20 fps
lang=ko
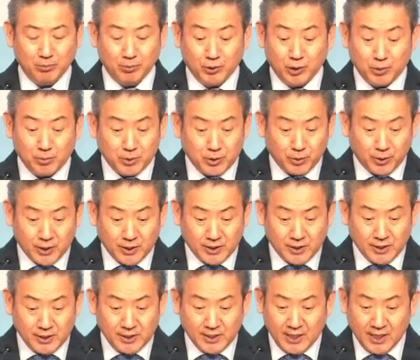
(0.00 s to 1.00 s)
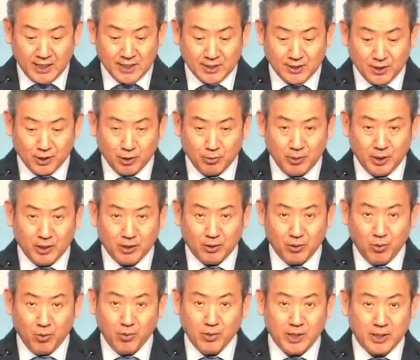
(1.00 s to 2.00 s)
무덤 속에서 시체가 썩으면
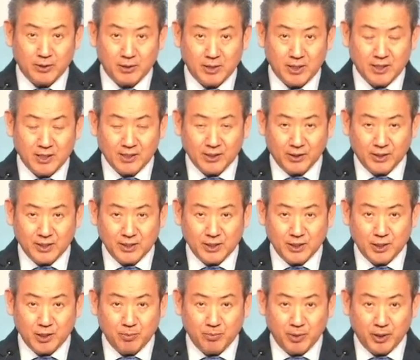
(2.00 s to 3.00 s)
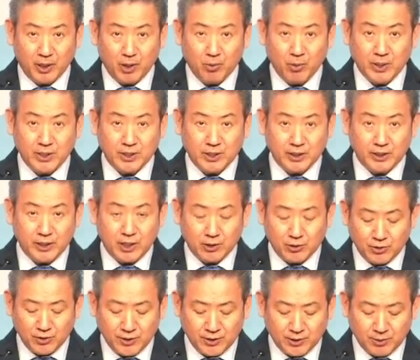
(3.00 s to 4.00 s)
온갖 거긴 전염병의 원천이
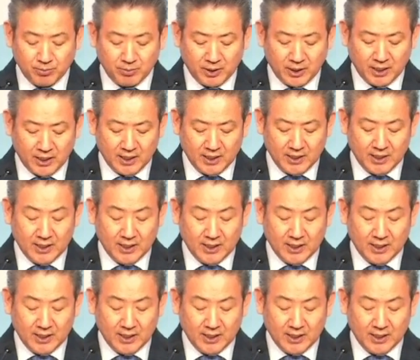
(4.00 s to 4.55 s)
될 수 있습니다.